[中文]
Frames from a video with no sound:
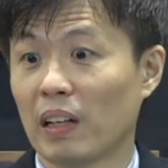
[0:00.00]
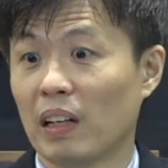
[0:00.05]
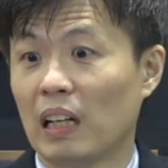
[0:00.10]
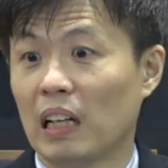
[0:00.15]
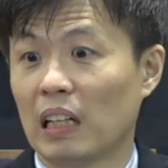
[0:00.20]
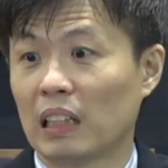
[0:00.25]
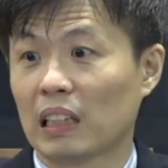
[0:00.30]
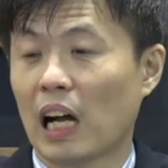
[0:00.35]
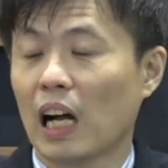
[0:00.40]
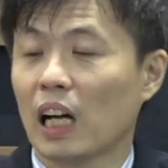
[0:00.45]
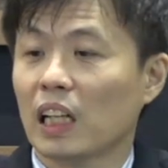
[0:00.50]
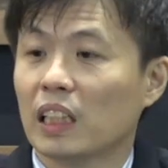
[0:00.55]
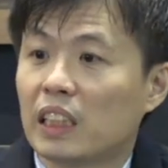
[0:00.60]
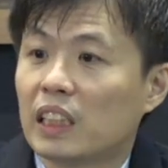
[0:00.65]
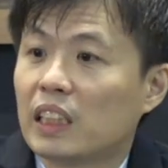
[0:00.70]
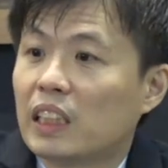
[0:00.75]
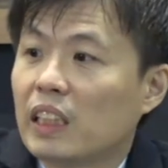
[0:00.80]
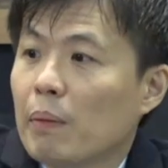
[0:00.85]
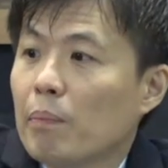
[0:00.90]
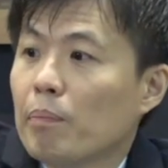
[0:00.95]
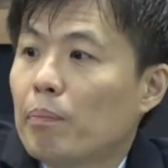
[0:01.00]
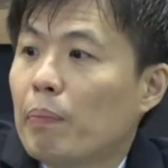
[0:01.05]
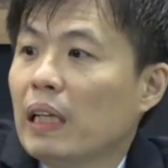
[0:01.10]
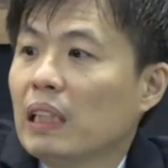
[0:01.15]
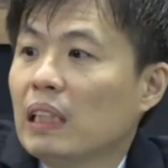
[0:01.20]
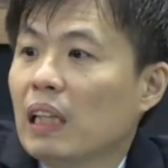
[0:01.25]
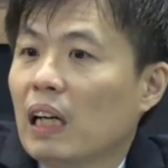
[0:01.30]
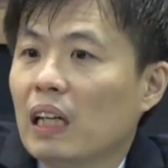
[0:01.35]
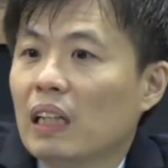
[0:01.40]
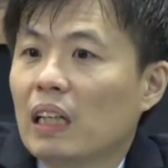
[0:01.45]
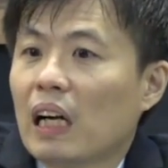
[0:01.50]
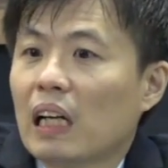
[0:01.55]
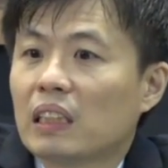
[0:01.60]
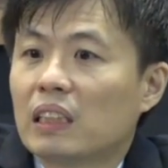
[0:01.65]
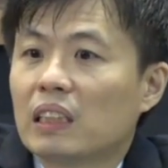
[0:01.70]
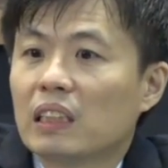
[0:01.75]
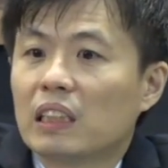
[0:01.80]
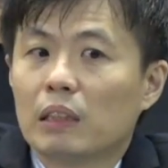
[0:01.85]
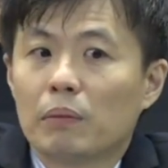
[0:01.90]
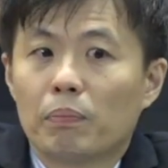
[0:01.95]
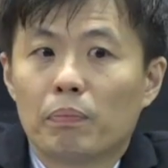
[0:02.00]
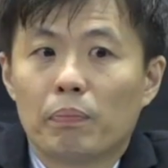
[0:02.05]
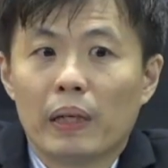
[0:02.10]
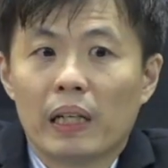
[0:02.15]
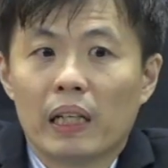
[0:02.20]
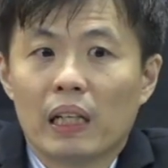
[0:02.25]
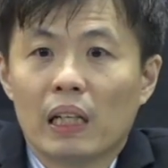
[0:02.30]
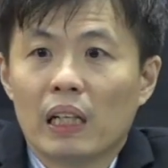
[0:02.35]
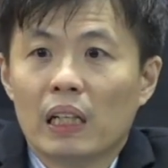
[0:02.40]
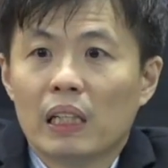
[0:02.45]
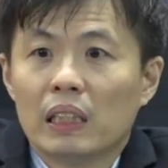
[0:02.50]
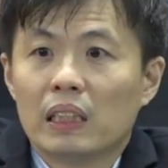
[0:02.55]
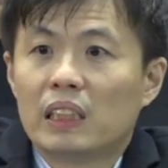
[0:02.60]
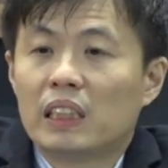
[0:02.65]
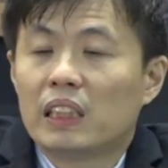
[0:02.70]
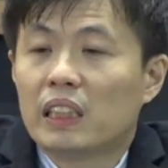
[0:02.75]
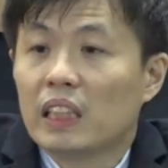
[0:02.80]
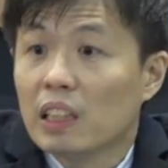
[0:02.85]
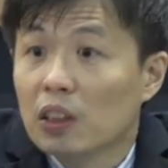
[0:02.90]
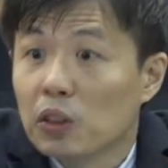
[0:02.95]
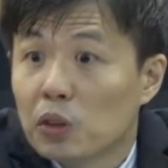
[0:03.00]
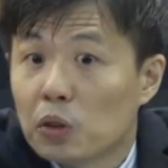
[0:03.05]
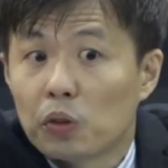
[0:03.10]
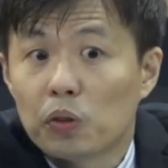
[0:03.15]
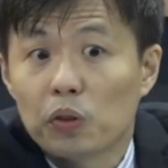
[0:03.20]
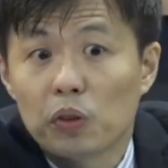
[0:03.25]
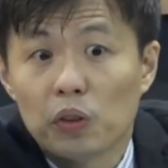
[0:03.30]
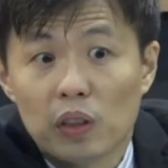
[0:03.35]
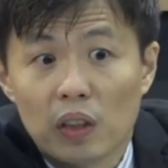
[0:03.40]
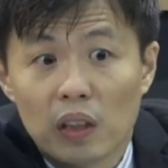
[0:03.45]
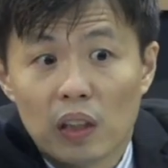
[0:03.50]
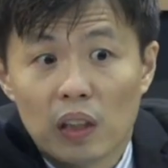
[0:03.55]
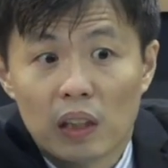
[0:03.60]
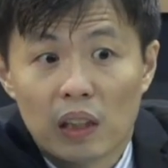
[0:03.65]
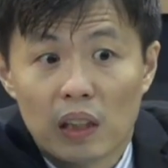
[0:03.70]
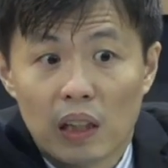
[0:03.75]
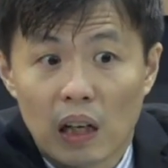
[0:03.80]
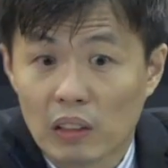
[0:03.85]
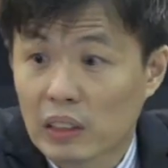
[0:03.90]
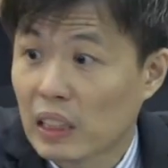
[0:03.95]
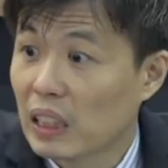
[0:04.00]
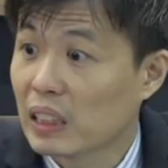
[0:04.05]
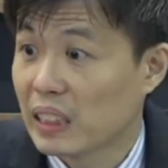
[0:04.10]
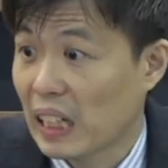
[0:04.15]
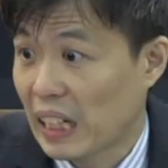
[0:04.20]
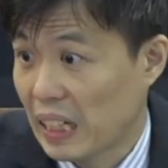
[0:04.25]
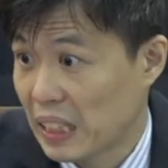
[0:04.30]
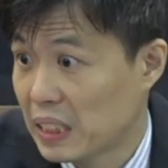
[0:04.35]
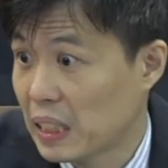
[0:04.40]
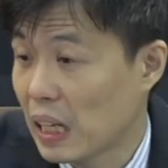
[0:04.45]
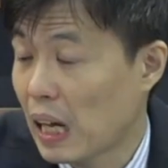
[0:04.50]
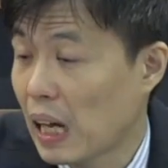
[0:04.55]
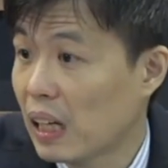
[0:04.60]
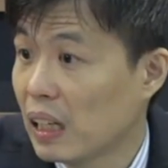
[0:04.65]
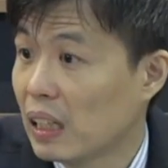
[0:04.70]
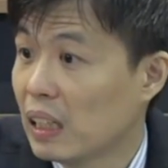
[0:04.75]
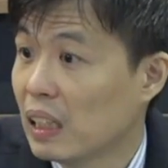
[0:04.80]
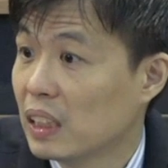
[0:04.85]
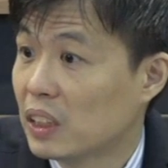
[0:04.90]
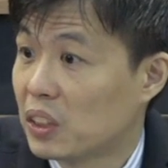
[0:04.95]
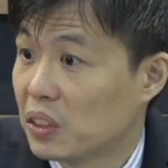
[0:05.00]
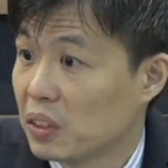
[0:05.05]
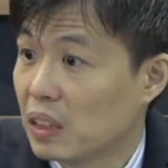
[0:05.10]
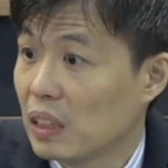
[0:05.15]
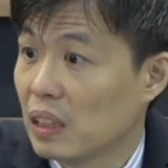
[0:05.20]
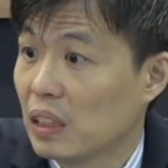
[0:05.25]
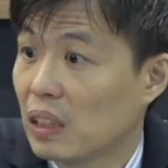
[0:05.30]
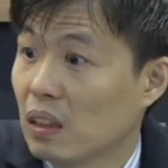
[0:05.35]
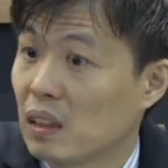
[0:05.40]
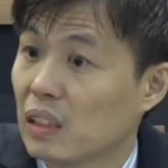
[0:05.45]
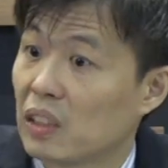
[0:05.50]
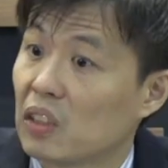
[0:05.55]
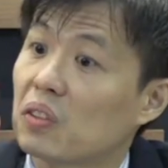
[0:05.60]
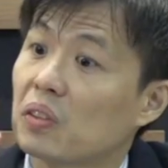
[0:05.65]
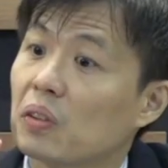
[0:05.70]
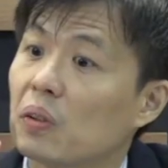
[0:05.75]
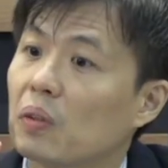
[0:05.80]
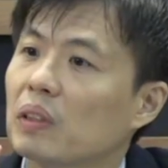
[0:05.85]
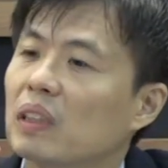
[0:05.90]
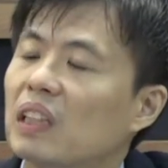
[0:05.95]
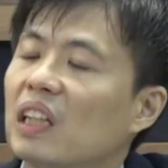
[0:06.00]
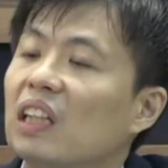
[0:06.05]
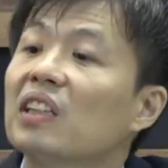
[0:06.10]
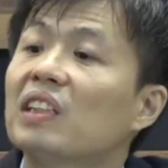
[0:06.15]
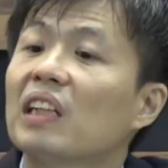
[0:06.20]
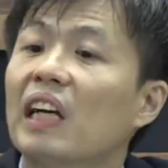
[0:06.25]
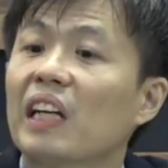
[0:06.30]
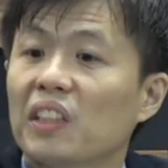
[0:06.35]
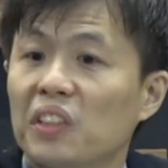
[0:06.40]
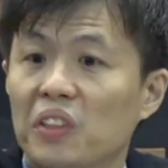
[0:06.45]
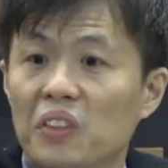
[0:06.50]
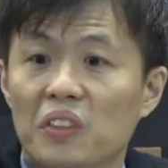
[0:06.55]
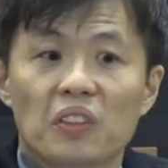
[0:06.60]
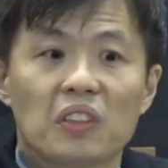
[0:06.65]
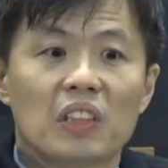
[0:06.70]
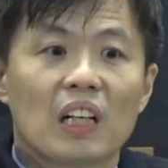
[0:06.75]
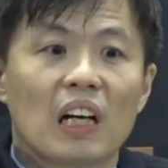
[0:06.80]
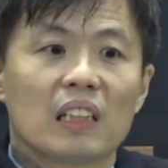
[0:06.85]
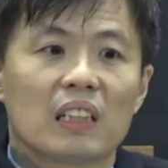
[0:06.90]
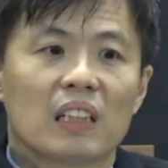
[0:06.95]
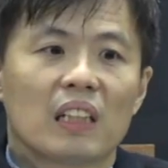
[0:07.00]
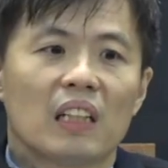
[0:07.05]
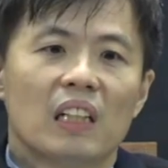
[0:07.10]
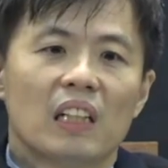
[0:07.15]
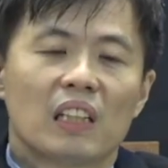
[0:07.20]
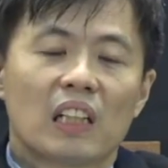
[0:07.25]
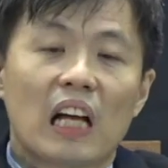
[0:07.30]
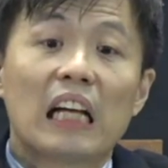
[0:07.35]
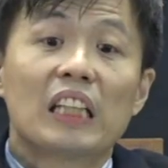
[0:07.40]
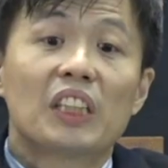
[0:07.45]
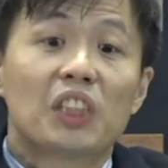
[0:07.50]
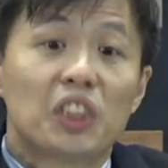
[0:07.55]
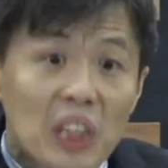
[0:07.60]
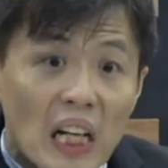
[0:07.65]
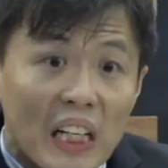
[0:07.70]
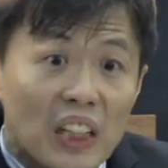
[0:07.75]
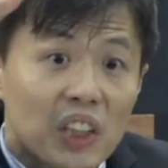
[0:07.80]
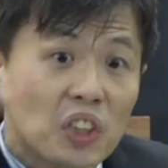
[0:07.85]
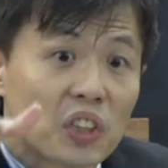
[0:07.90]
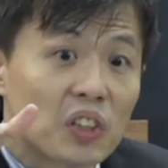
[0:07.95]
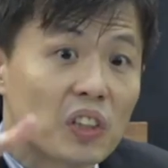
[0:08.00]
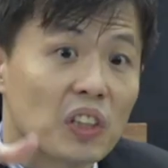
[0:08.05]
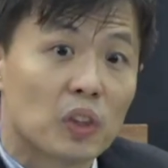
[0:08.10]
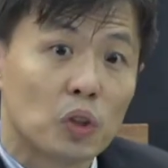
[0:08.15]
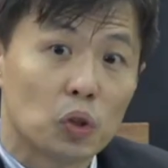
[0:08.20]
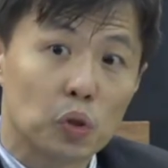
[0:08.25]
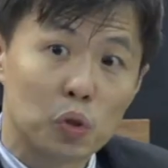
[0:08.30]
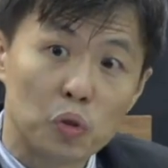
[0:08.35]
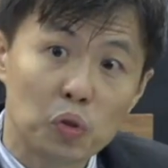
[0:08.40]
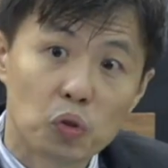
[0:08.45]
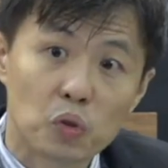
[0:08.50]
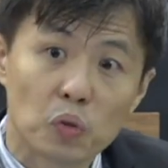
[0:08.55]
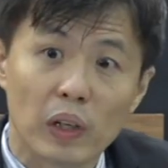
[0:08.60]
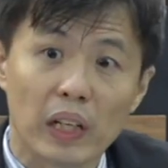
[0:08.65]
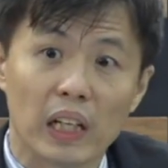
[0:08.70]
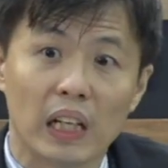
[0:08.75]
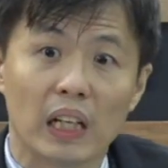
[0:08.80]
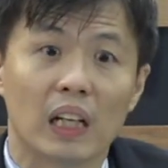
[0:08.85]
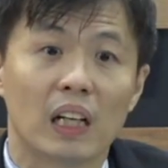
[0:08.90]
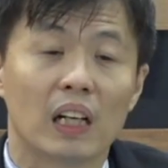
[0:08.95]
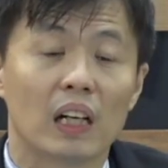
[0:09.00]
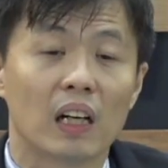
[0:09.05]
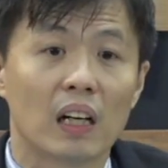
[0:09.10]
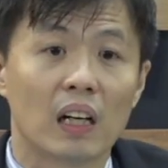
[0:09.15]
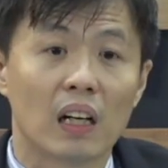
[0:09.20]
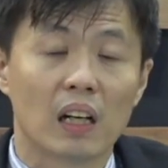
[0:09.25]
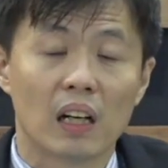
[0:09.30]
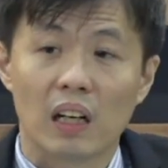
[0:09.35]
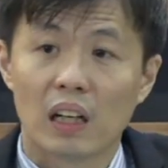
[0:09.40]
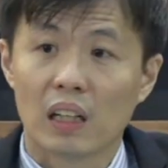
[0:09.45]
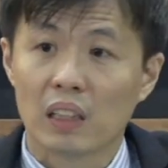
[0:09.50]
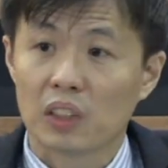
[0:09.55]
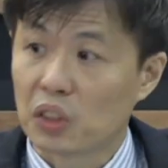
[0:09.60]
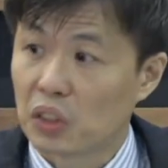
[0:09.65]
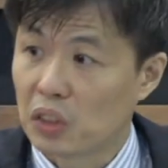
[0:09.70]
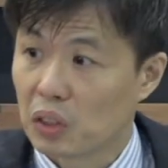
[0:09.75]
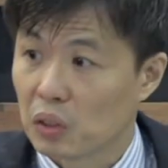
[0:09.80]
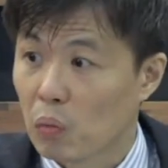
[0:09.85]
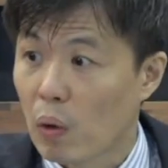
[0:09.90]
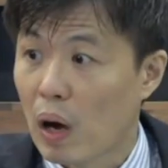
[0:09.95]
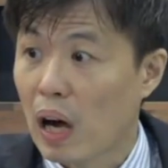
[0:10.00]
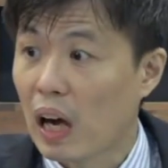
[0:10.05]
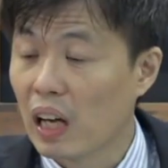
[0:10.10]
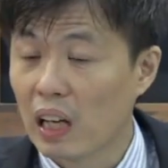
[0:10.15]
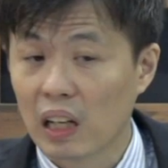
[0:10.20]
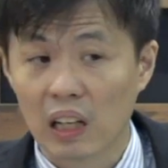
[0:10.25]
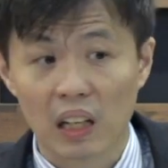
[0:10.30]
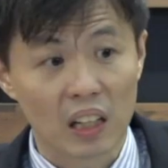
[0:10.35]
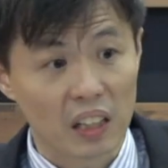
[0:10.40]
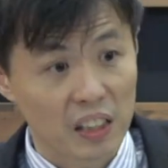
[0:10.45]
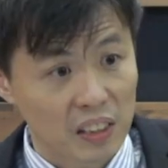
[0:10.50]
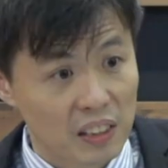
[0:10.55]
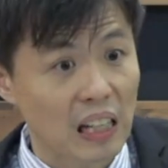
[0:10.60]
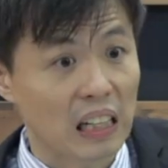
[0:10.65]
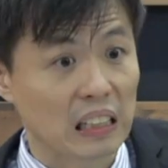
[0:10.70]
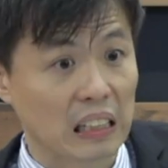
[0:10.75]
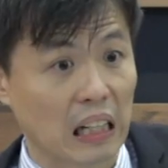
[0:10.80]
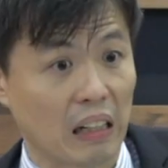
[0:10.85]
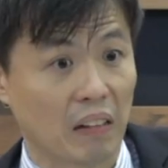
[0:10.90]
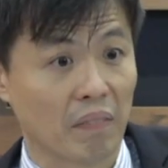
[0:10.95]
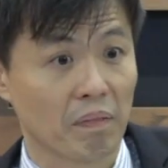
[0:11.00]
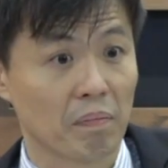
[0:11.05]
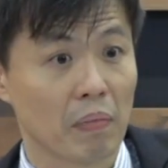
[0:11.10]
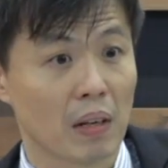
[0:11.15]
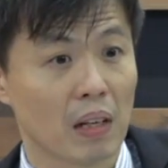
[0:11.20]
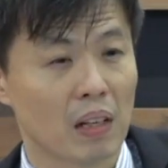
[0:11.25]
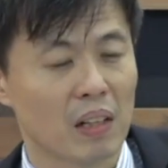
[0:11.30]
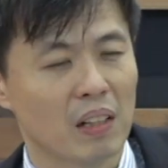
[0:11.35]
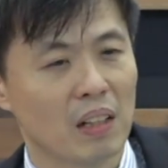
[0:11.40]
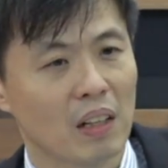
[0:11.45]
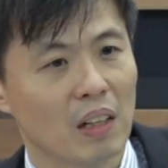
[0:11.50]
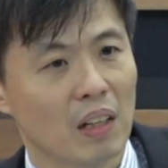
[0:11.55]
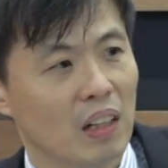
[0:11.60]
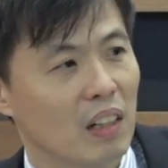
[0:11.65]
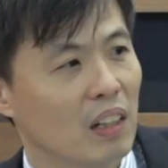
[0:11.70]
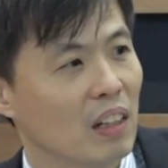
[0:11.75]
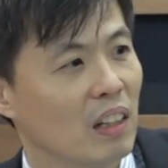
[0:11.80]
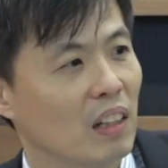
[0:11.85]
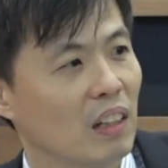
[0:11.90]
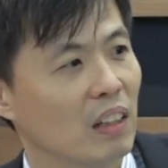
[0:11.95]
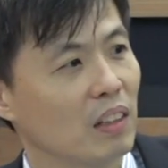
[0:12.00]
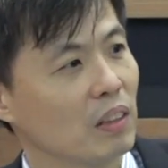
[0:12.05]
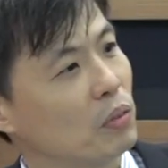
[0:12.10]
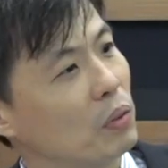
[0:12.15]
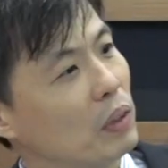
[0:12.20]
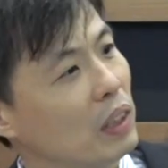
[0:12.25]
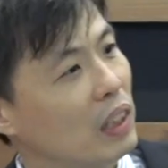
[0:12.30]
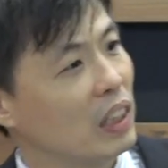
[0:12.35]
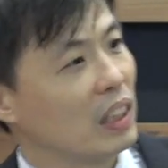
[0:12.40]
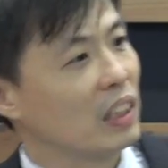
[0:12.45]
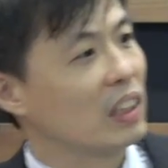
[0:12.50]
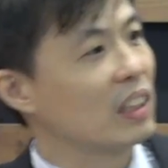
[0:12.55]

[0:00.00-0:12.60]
他很谦卑的，让自己被迁去，好像宰杀之地的那时候钉在十字架上，他战胜罪、死亡和撒旦。嗯，所以